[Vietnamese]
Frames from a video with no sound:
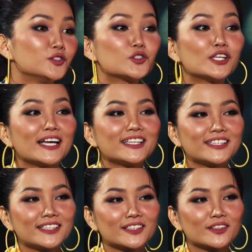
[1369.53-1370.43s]
New Zealand
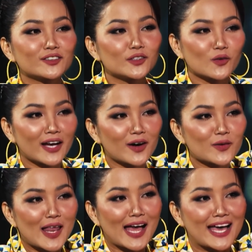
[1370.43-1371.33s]
Với độ
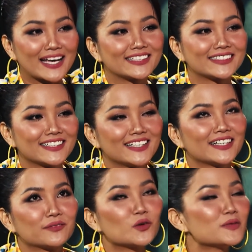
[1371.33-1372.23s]
cao là
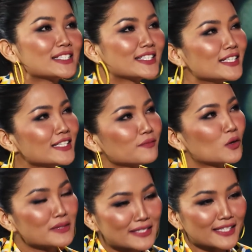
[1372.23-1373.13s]
49
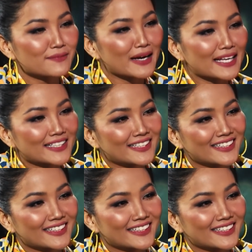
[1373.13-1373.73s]
49 mét